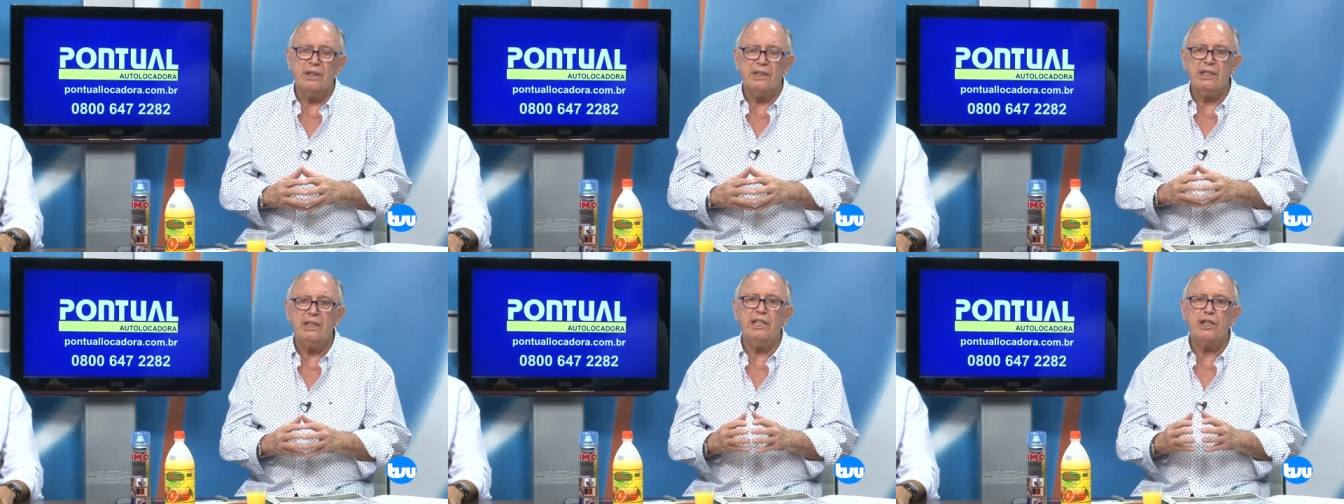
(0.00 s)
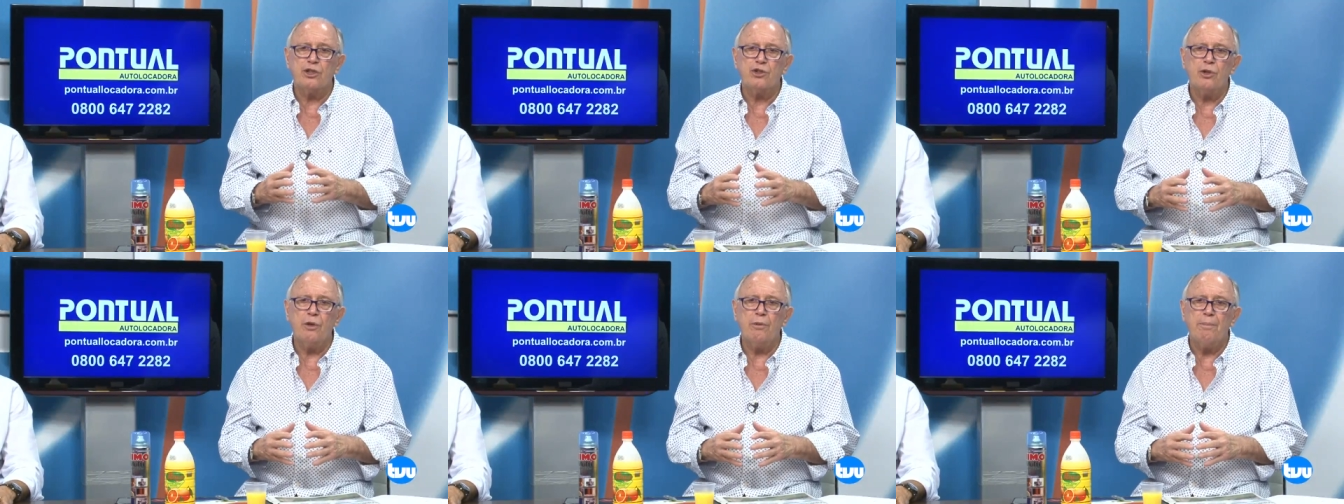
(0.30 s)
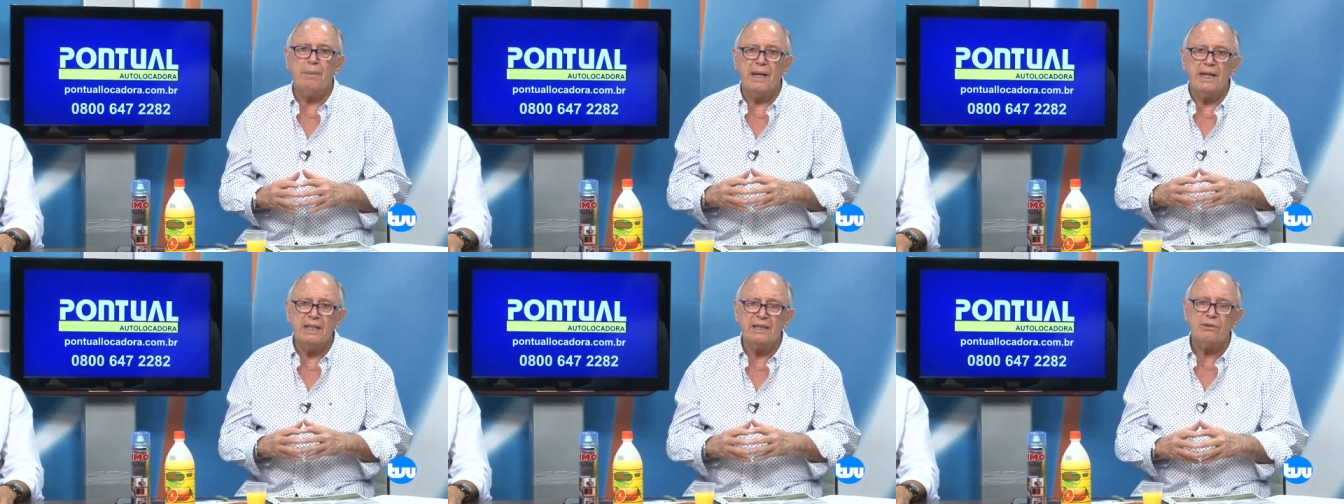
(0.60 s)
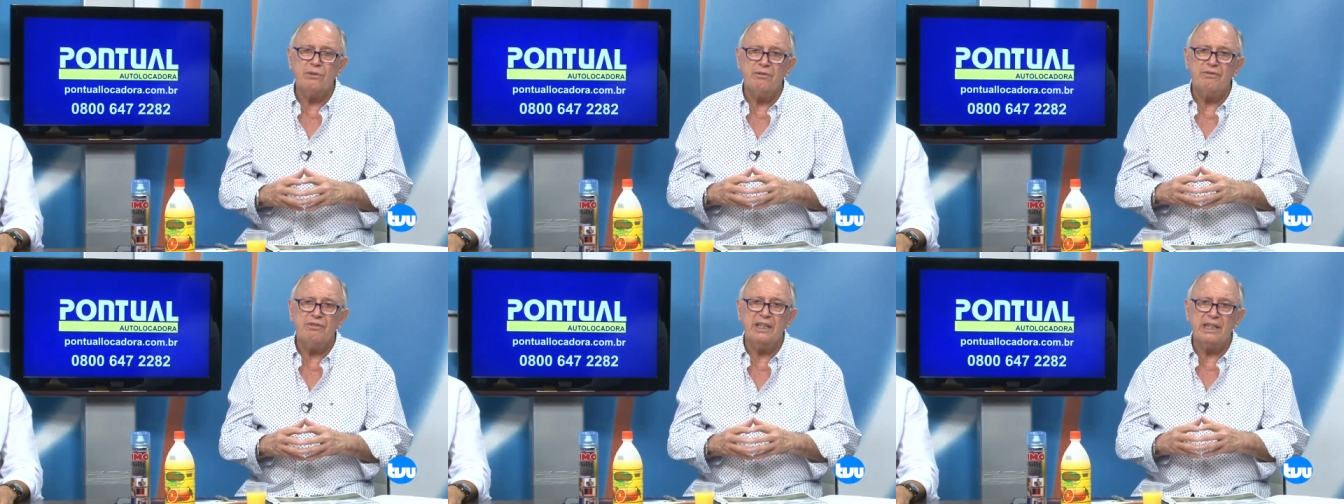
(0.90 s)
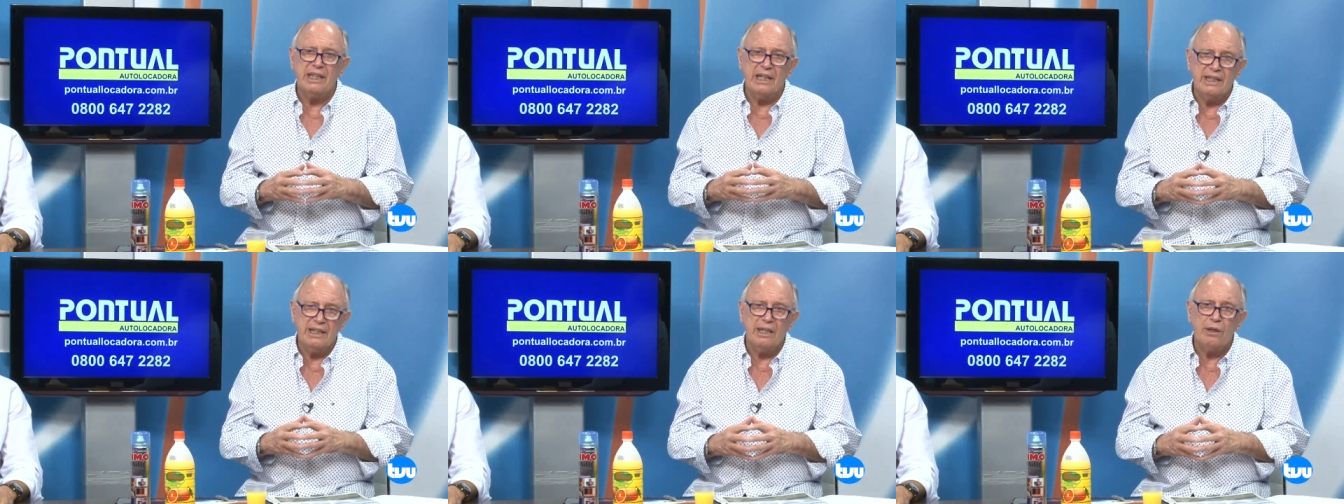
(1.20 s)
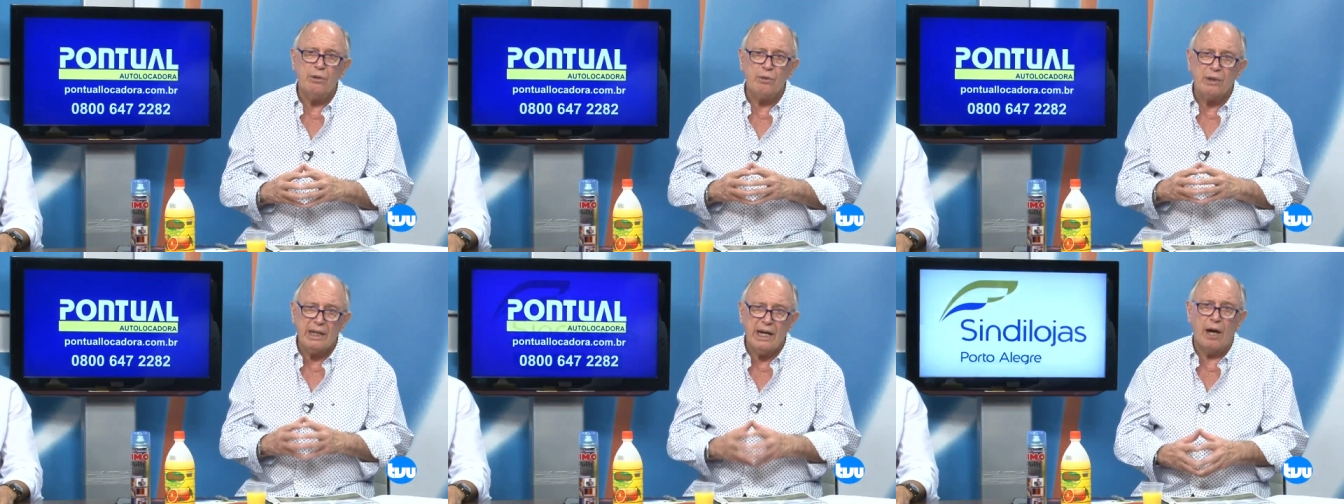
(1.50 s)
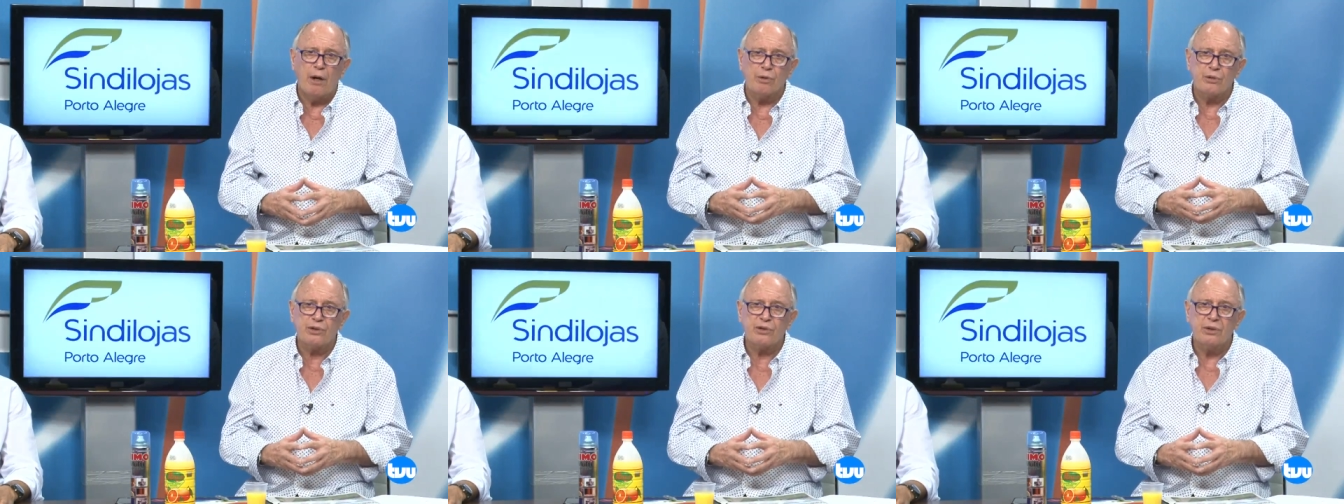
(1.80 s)
que deixou o país num verdadeiro
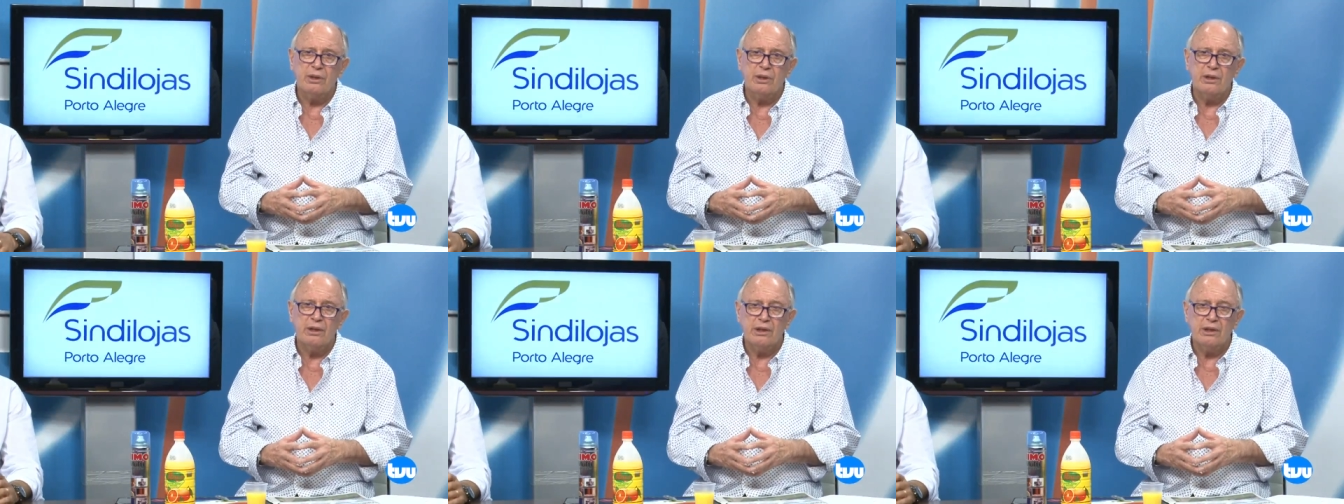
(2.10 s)
caos.